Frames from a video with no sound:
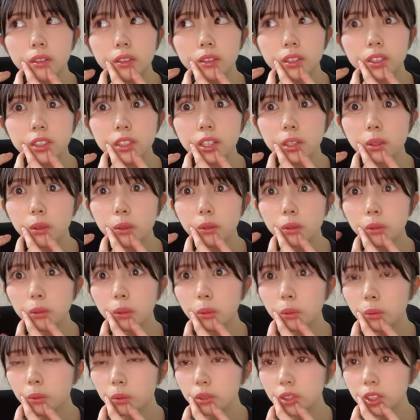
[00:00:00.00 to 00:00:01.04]
下の
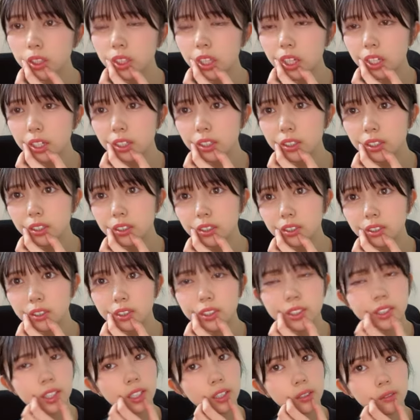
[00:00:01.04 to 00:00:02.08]
横にね
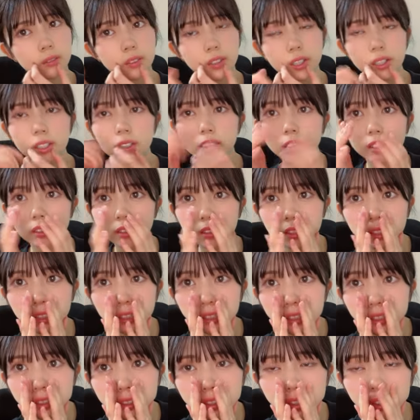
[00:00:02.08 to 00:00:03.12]
2連ぐらいで
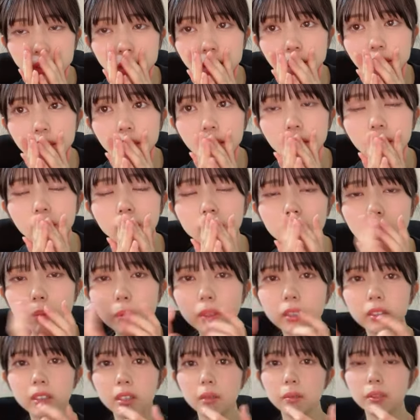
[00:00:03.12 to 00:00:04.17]
なってて
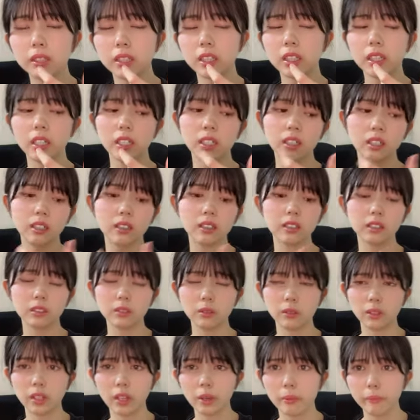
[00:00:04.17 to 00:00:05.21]
喋るたびにね痛いんです
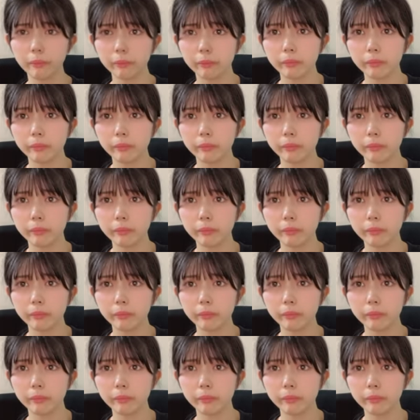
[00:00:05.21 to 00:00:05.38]
よね